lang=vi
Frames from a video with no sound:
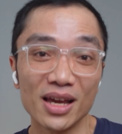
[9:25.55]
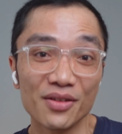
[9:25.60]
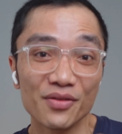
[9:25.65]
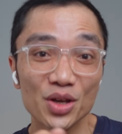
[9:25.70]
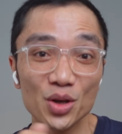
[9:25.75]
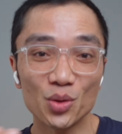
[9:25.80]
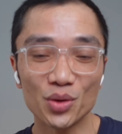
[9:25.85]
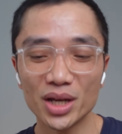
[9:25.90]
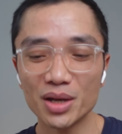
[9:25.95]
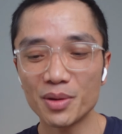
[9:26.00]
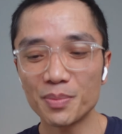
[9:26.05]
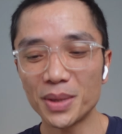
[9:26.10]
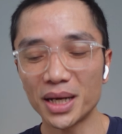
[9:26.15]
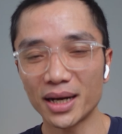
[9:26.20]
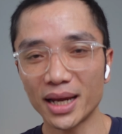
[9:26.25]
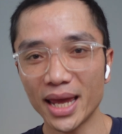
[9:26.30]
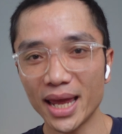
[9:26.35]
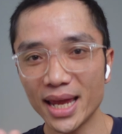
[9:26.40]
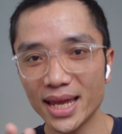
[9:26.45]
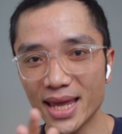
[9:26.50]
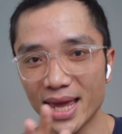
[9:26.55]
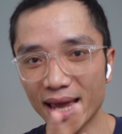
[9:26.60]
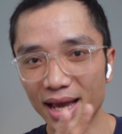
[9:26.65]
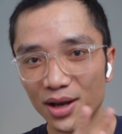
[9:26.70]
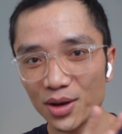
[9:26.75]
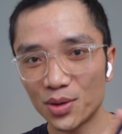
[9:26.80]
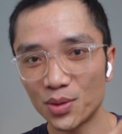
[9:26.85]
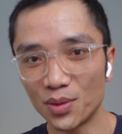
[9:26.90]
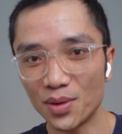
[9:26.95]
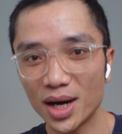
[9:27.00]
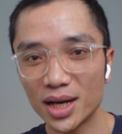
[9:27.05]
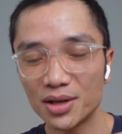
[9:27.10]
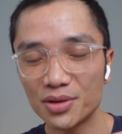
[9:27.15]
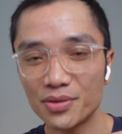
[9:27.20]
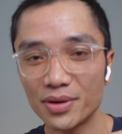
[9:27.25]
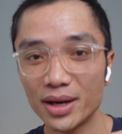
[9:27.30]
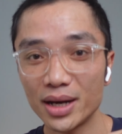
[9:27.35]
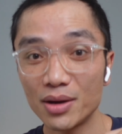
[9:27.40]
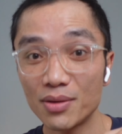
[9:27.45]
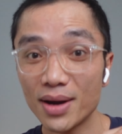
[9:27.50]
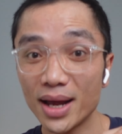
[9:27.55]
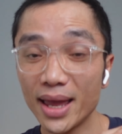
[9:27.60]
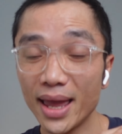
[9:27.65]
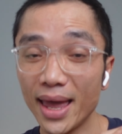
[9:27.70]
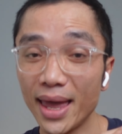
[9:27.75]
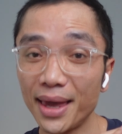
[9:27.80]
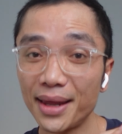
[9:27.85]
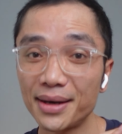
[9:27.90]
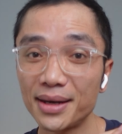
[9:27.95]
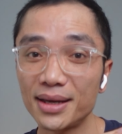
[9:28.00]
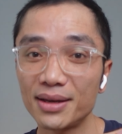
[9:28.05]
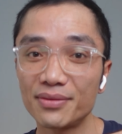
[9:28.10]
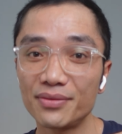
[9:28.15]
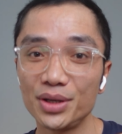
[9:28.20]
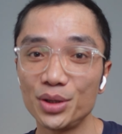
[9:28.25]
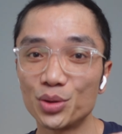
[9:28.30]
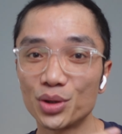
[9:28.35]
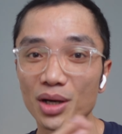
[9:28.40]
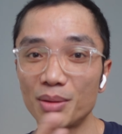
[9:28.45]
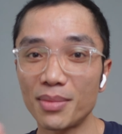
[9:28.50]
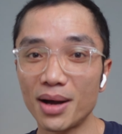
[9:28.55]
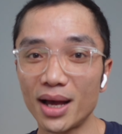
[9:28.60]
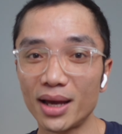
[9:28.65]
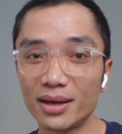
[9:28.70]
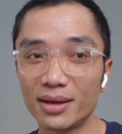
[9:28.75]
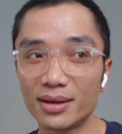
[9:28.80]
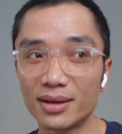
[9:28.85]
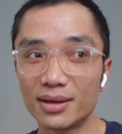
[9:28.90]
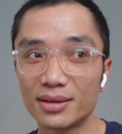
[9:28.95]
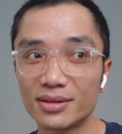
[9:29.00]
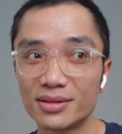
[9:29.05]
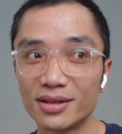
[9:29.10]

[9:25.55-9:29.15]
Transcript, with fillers: ví dụ khi mà mình nghe nhạc của Andre Ryan ví dụ cái bài ờ,